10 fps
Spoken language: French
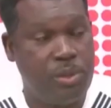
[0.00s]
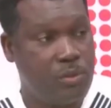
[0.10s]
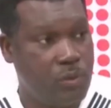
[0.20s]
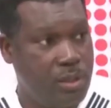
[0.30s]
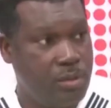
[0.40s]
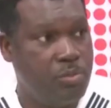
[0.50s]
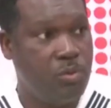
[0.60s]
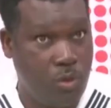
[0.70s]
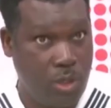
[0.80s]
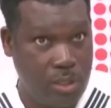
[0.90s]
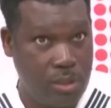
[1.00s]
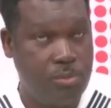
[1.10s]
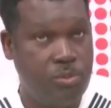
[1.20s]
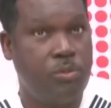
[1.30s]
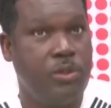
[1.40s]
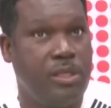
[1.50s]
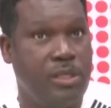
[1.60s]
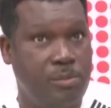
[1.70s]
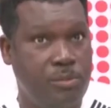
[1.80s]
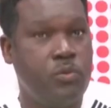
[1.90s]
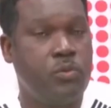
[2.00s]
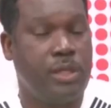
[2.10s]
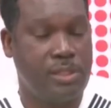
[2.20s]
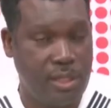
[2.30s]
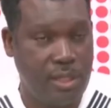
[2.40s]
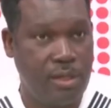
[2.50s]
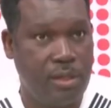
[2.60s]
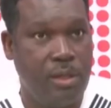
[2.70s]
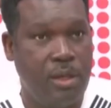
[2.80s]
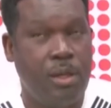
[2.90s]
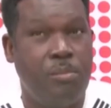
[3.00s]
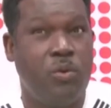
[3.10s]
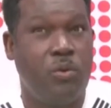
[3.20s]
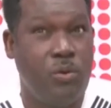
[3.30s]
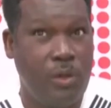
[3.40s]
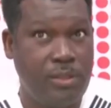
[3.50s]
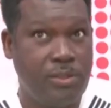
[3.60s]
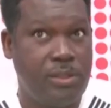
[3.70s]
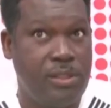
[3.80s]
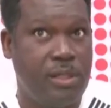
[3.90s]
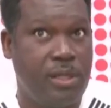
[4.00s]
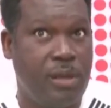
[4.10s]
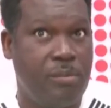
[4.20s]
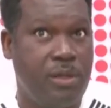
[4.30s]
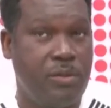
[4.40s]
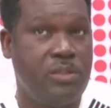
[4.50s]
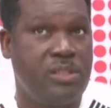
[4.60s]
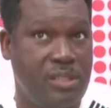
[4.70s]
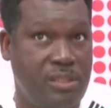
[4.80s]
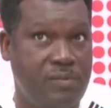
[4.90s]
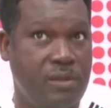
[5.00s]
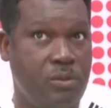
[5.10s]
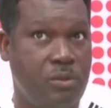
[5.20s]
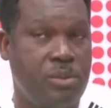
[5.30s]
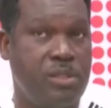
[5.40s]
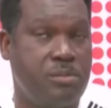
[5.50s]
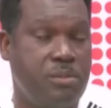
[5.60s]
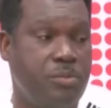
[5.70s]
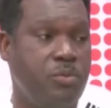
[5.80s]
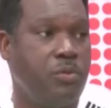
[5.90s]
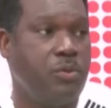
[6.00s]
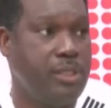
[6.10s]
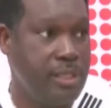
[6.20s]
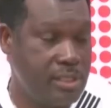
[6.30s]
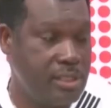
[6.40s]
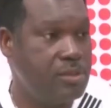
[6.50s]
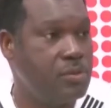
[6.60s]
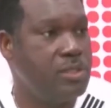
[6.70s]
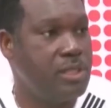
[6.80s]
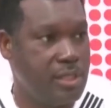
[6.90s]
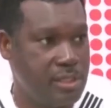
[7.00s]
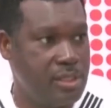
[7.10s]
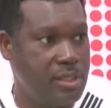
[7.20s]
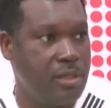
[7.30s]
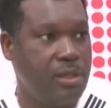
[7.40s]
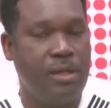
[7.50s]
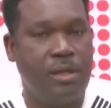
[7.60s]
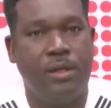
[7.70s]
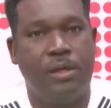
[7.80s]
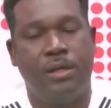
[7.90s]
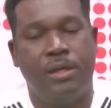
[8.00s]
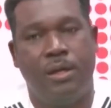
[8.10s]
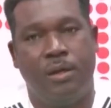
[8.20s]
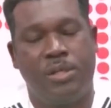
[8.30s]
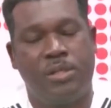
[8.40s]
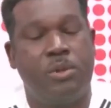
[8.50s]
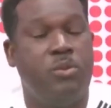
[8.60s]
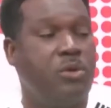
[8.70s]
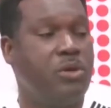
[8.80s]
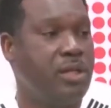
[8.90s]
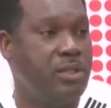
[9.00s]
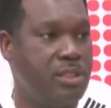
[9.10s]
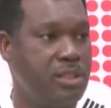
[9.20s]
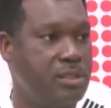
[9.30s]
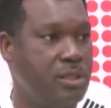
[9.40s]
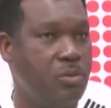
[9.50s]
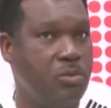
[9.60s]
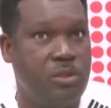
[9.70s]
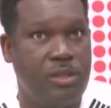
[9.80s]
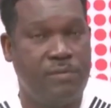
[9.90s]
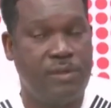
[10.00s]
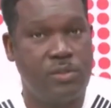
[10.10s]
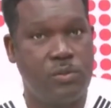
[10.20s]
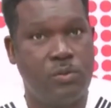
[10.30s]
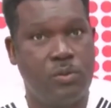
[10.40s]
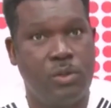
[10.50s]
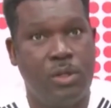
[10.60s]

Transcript: personnelle pour moi et pour mon équipe toute entière. Mais au-delà, je dirais également une satisfaction pratiquement pour l'IRSS, le CNRST et euh, pratiquement le monde de la recherche au Burkina Faso.